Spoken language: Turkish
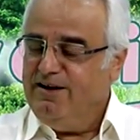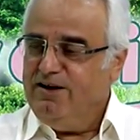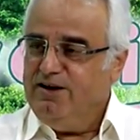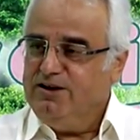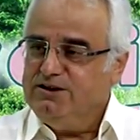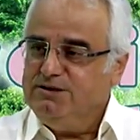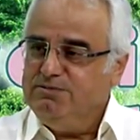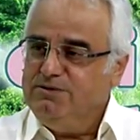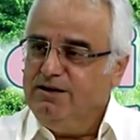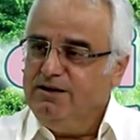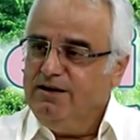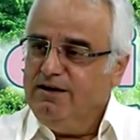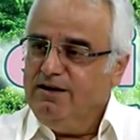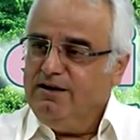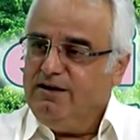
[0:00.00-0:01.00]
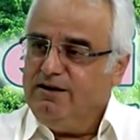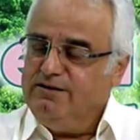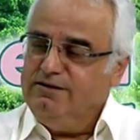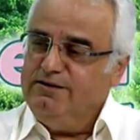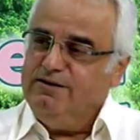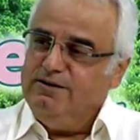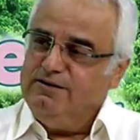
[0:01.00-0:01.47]
E şimdi
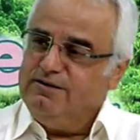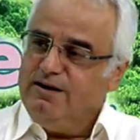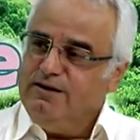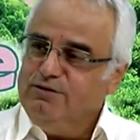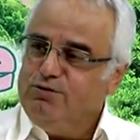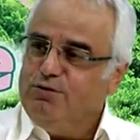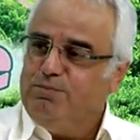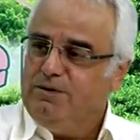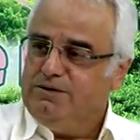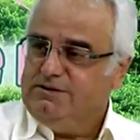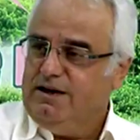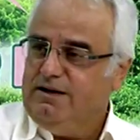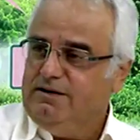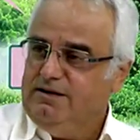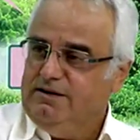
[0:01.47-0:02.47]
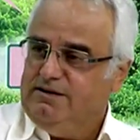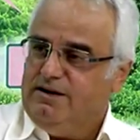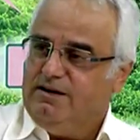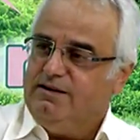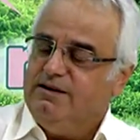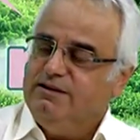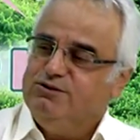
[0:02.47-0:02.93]
kadının idrarını toplasan
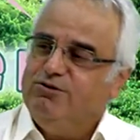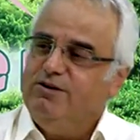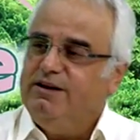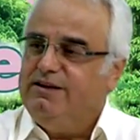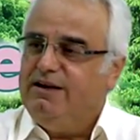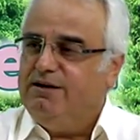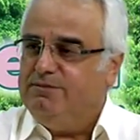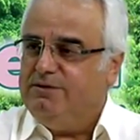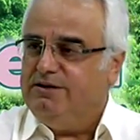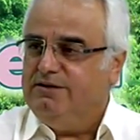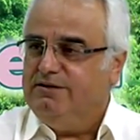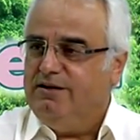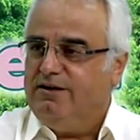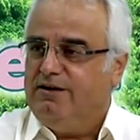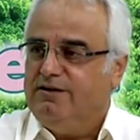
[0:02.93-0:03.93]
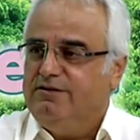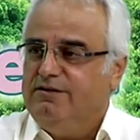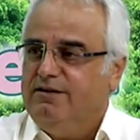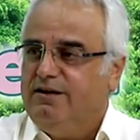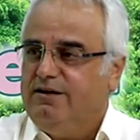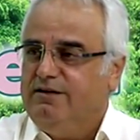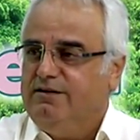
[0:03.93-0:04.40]
idrardan izole edelim dediğinde
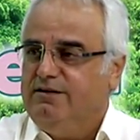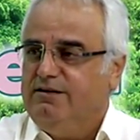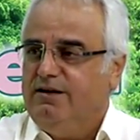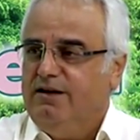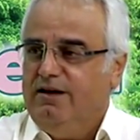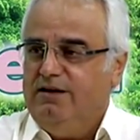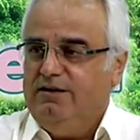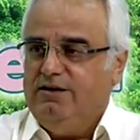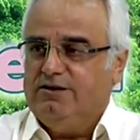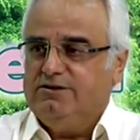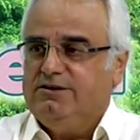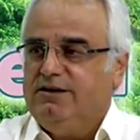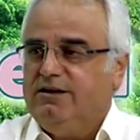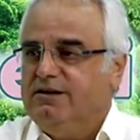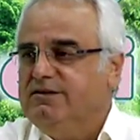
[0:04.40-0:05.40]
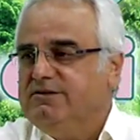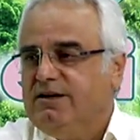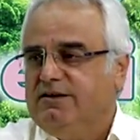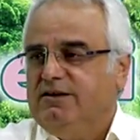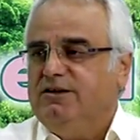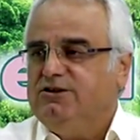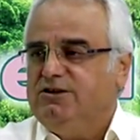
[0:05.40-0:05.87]
kadınların yaşlı kadın
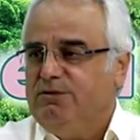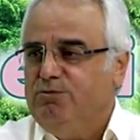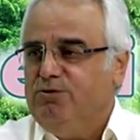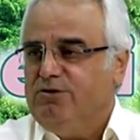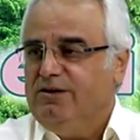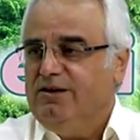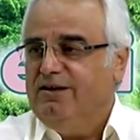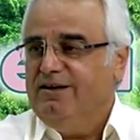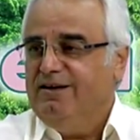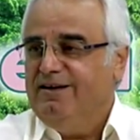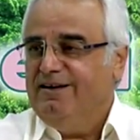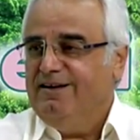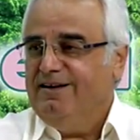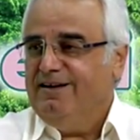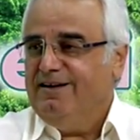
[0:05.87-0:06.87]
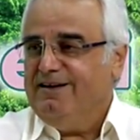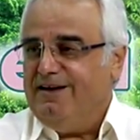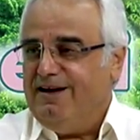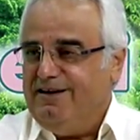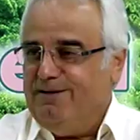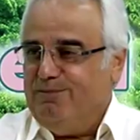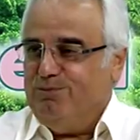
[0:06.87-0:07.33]
zaten işemiyor ki.
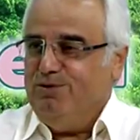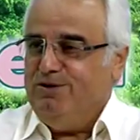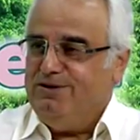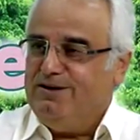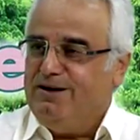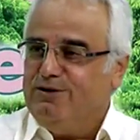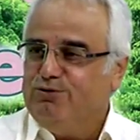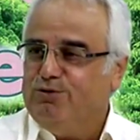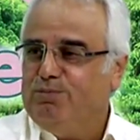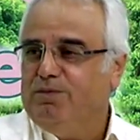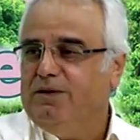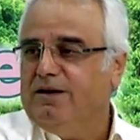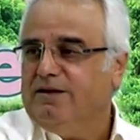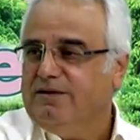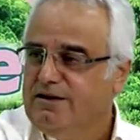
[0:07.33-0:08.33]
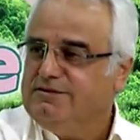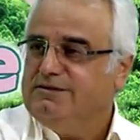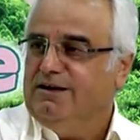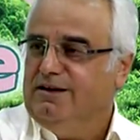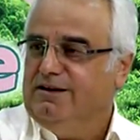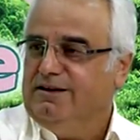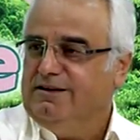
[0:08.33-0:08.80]
Yani bu idrarı toplayarak nasıl
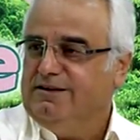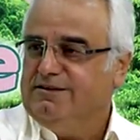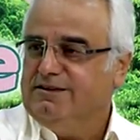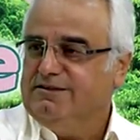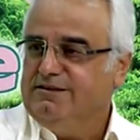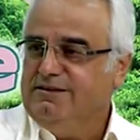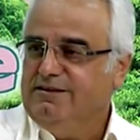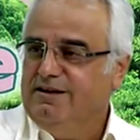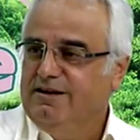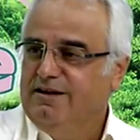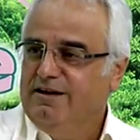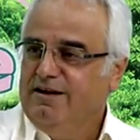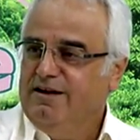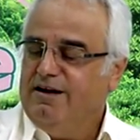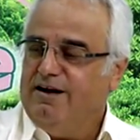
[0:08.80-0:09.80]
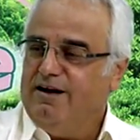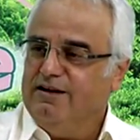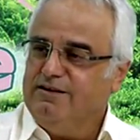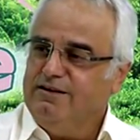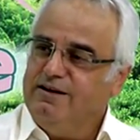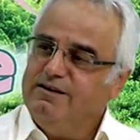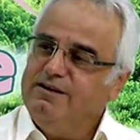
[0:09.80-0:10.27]
elde edeceksin?
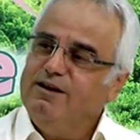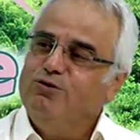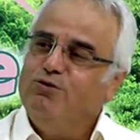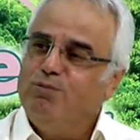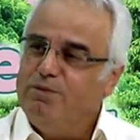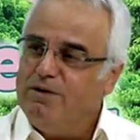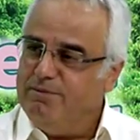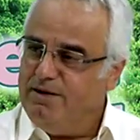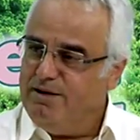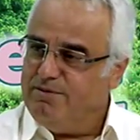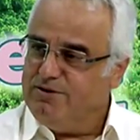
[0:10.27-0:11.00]
Atlardan toplamaya